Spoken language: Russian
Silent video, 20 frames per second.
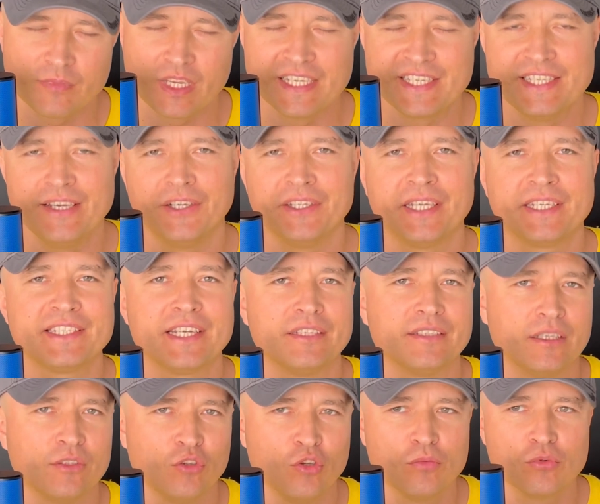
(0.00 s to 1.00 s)
сделать
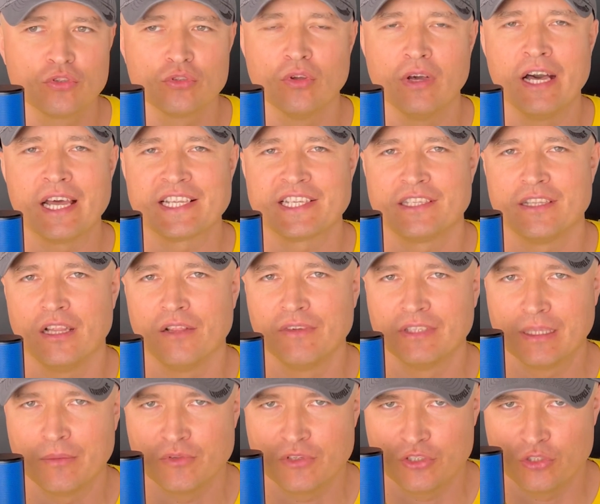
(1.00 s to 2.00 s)
акцент на том, что Арсенал в
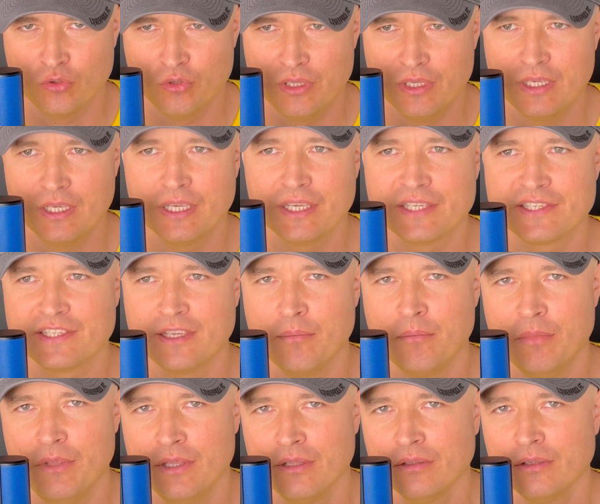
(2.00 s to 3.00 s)
этом сезоне
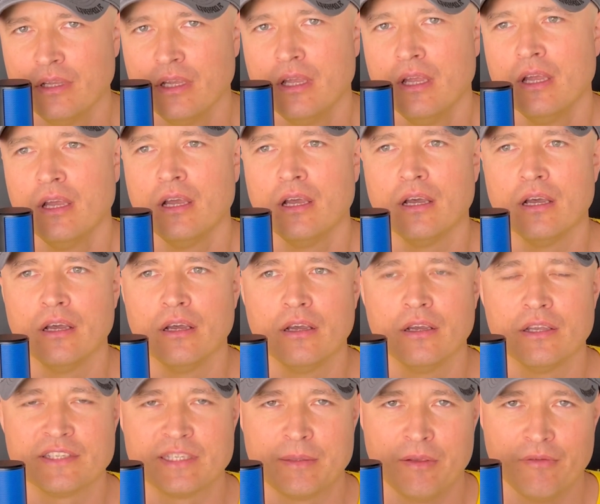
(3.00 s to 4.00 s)
забил,
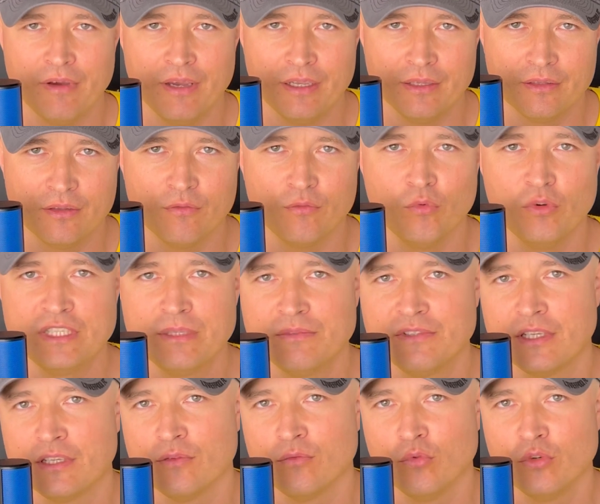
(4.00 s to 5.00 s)
а, забивает
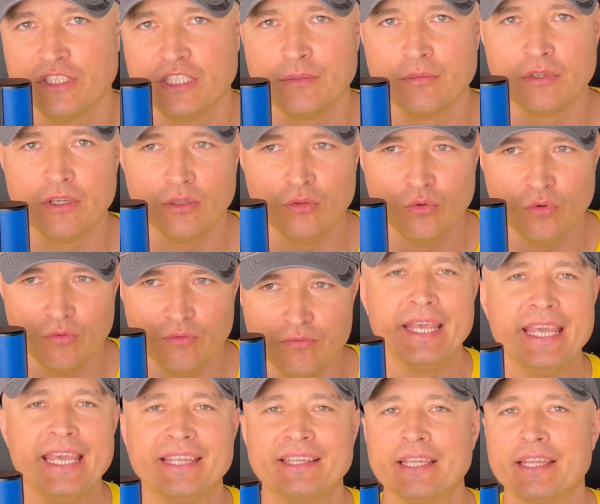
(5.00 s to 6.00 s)
88
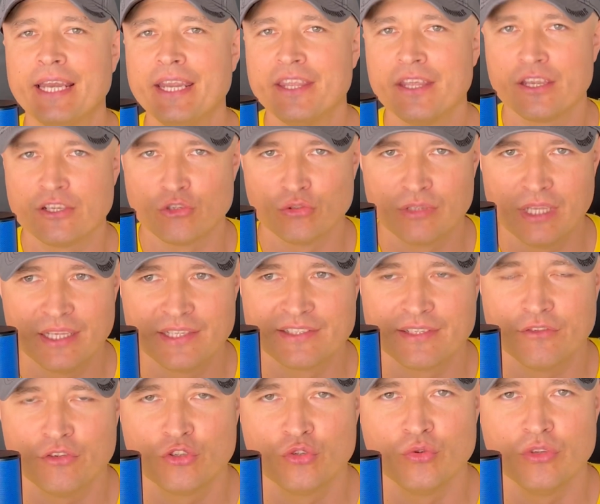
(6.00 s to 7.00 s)
голов. И это третий результат
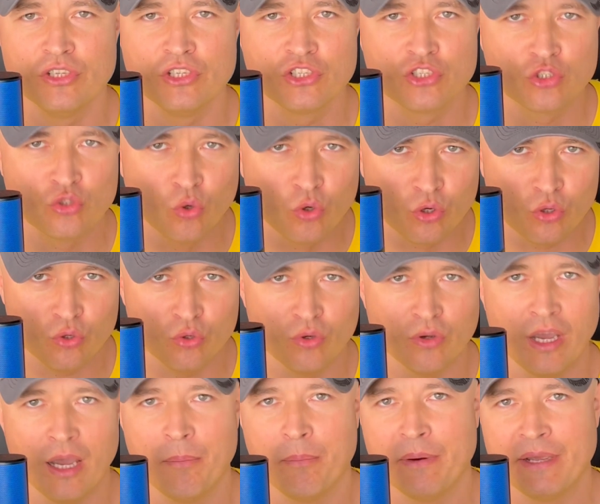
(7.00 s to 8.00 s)
за всю историю
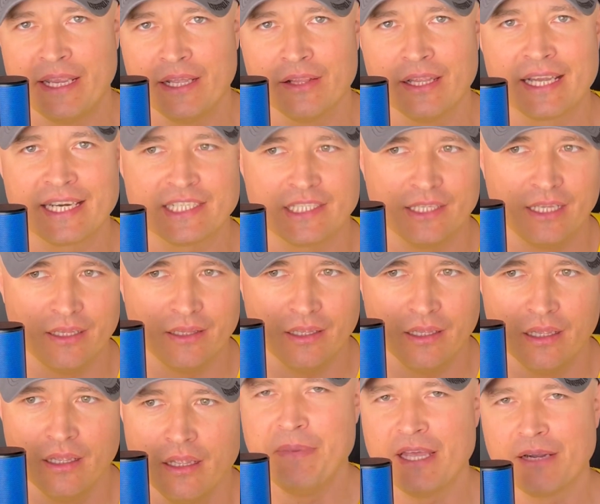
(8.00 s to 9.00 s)
АПЛ
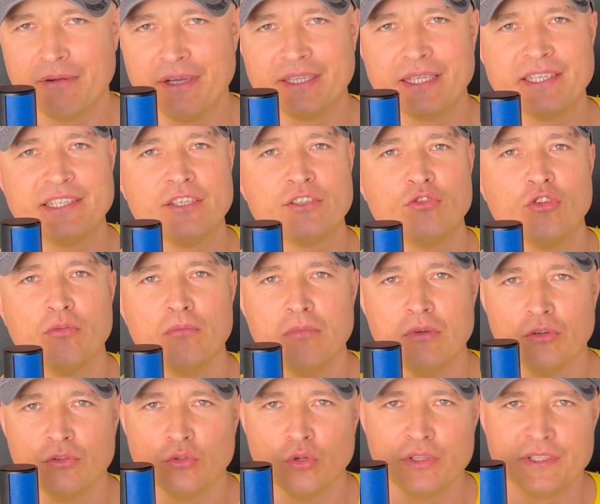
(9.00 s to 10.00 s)
Арсенала. Первый это сезон
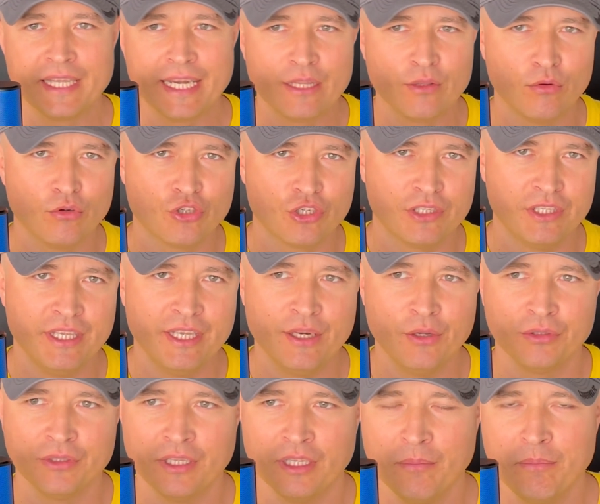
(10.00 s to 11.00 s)
был 0-3-0-4,
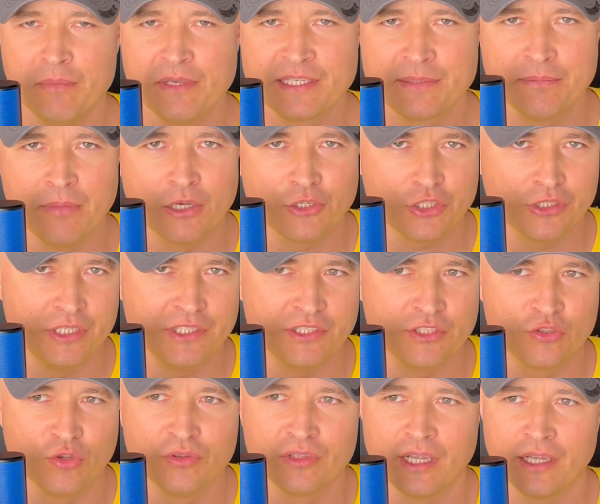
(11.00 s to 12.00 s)
вот этот безбашенный
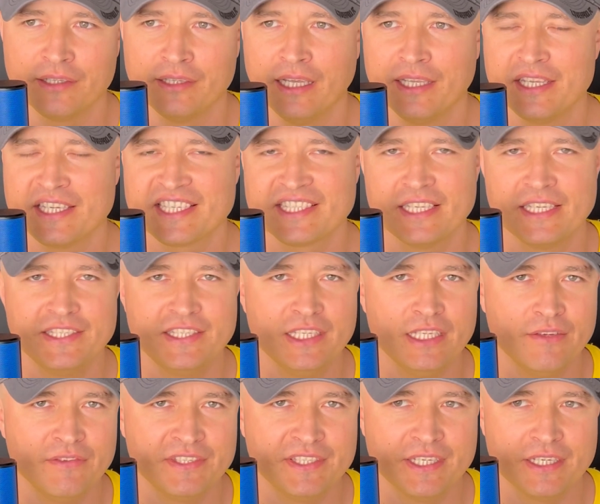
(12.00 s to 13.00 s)
сезон, когда они
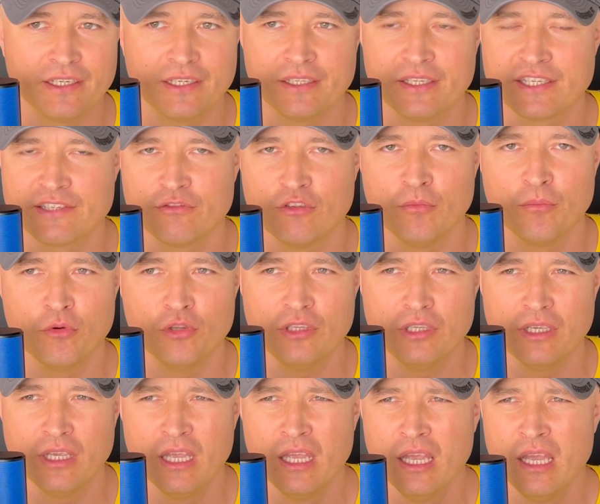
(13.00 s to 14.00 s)
сносили всех на своем
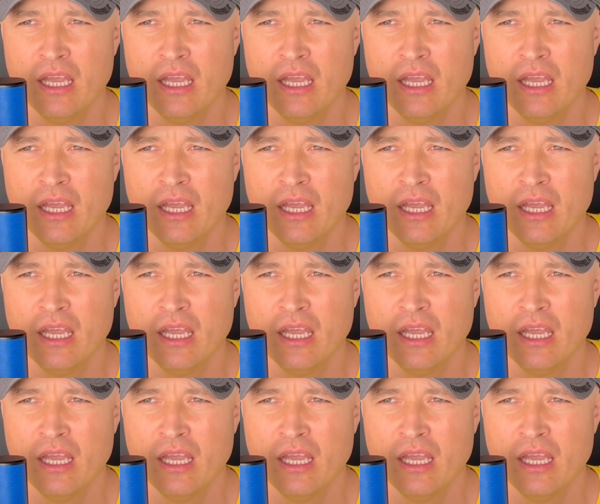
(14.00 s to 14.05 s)
пути.